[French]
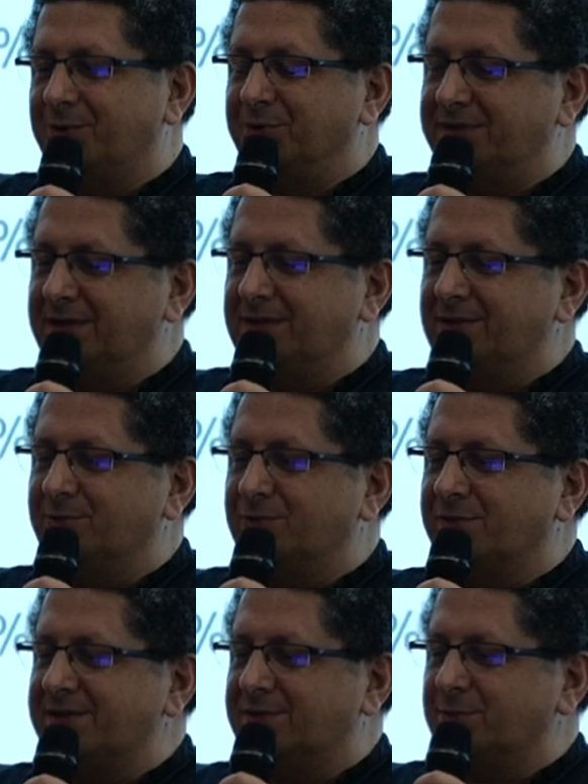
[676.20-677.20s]
côté
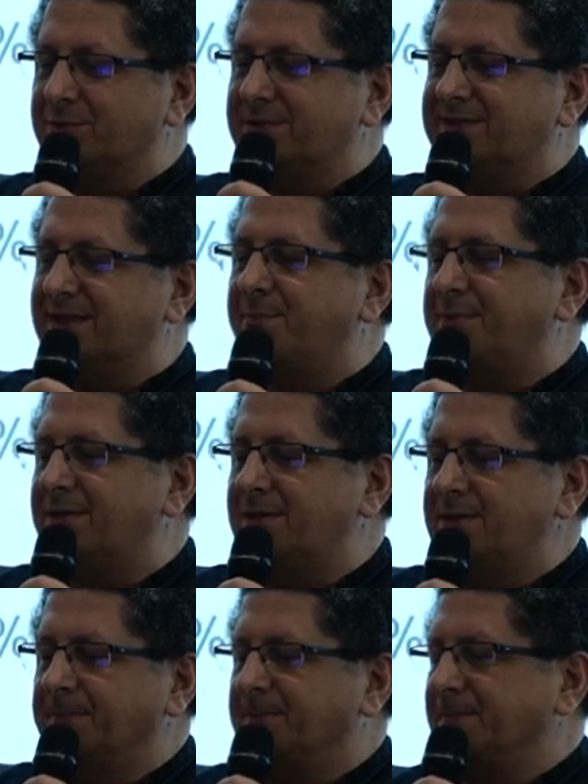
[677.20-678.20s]
Horizon, des
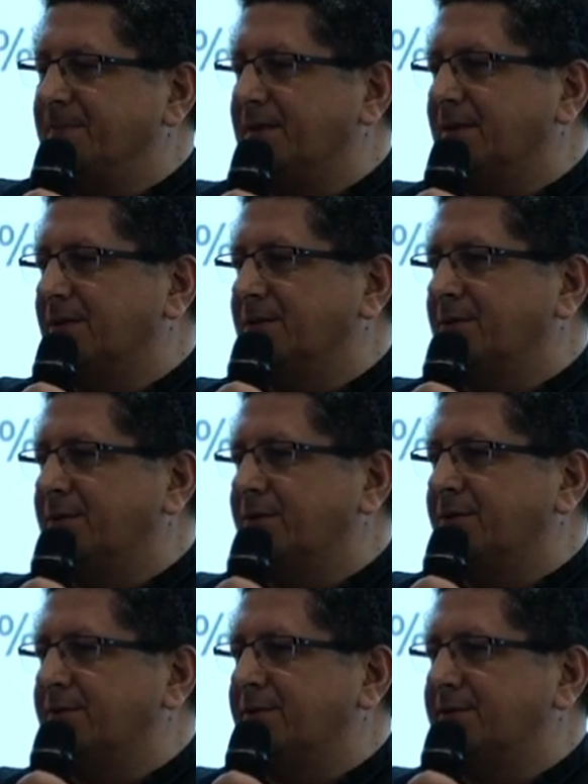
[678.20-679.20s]
API
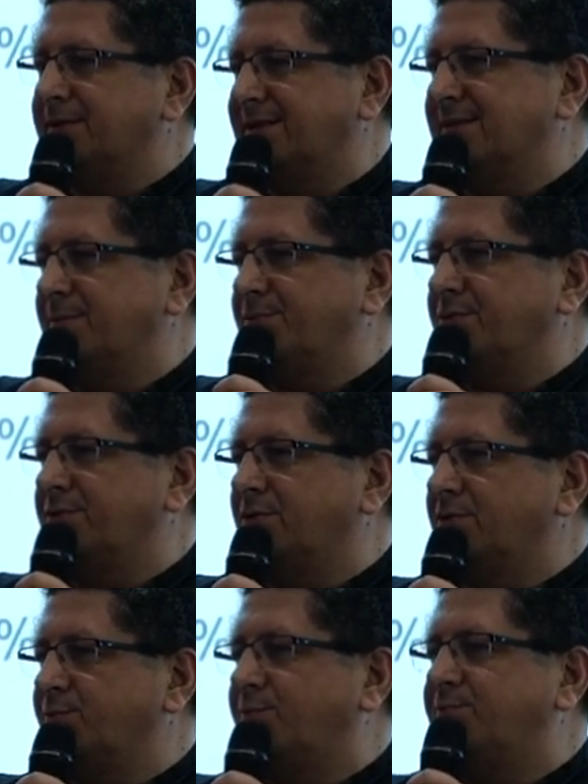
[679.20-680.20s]
très
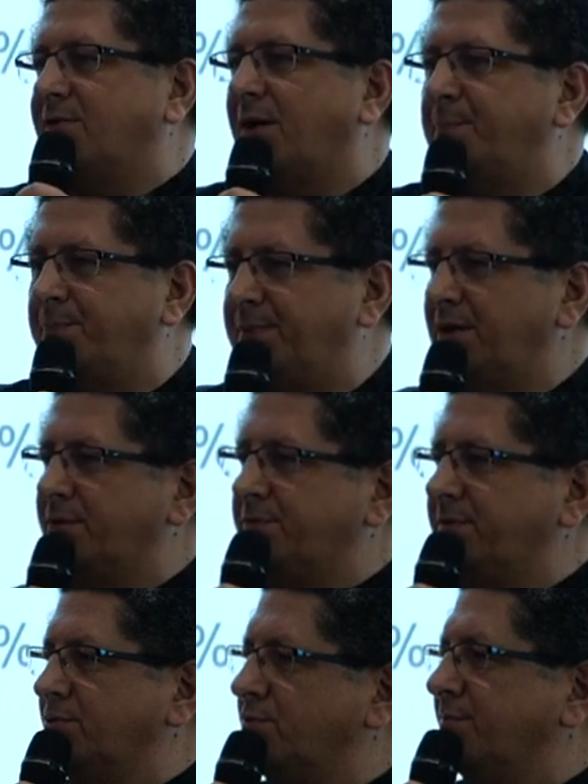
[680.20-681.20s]
importantes pour pouvoir
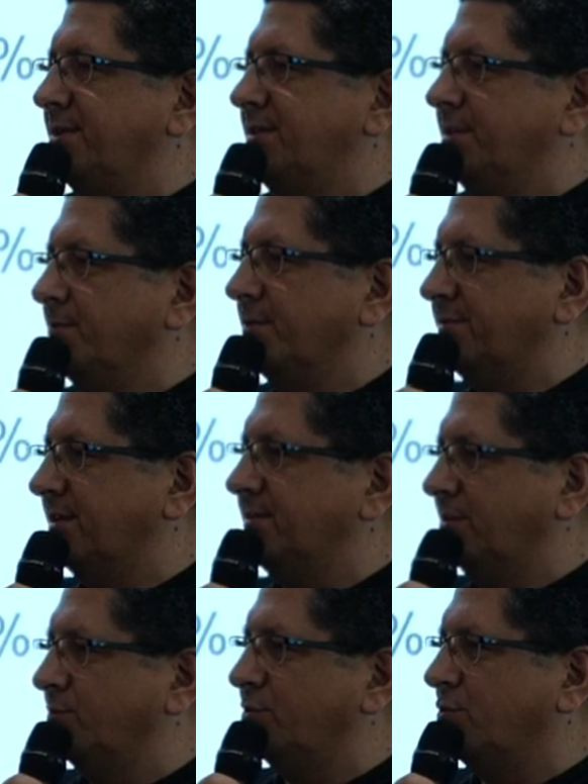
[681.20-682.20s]
piloter automatiquement un
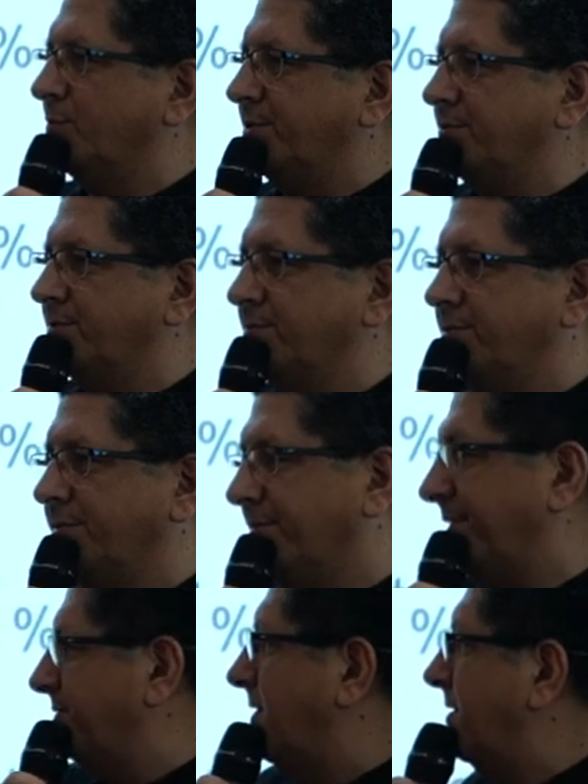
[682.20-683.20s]
certain nombre de comportements. Et on
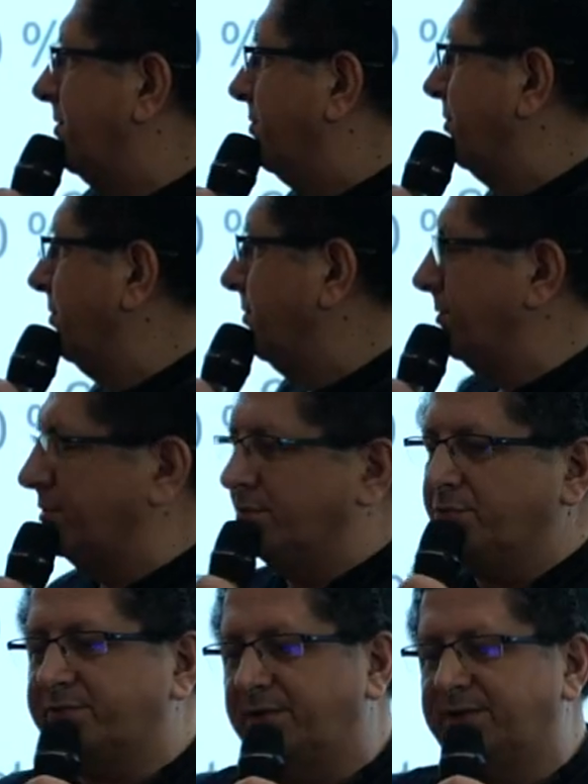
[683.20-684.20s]
va voir que
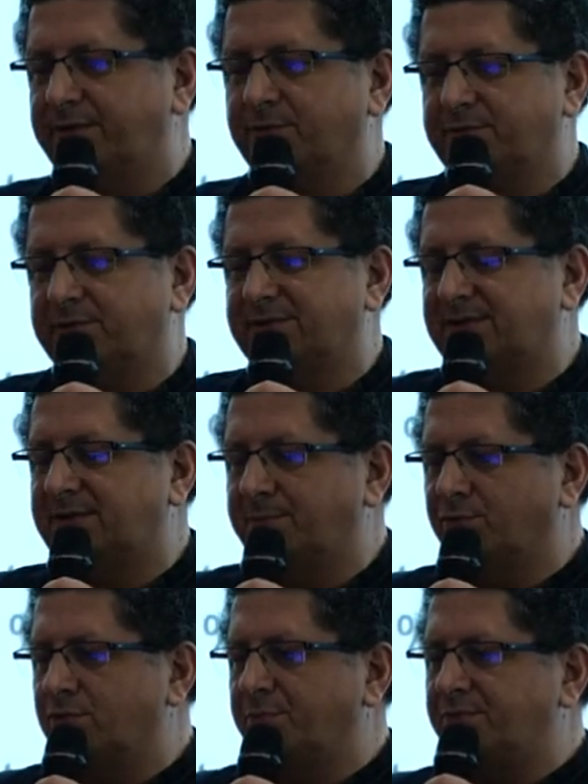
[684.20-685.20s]
on s'est
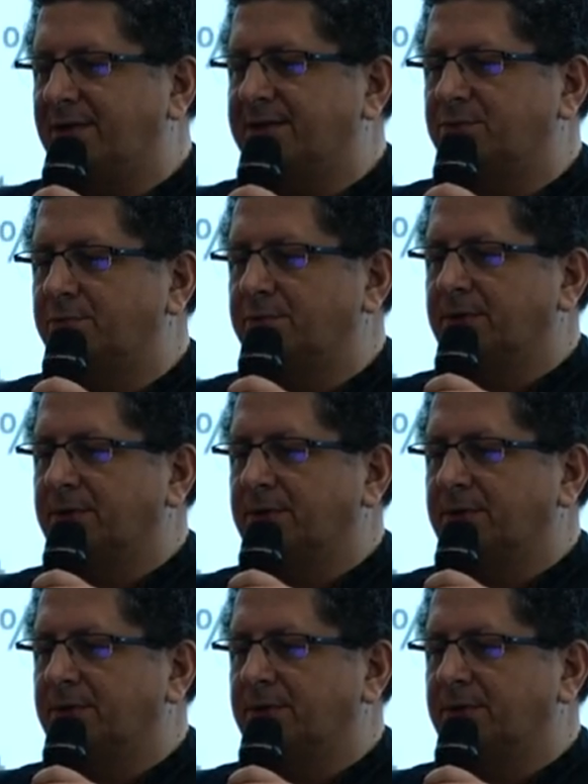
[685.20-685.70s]
beaucoup appuyé là-dessus.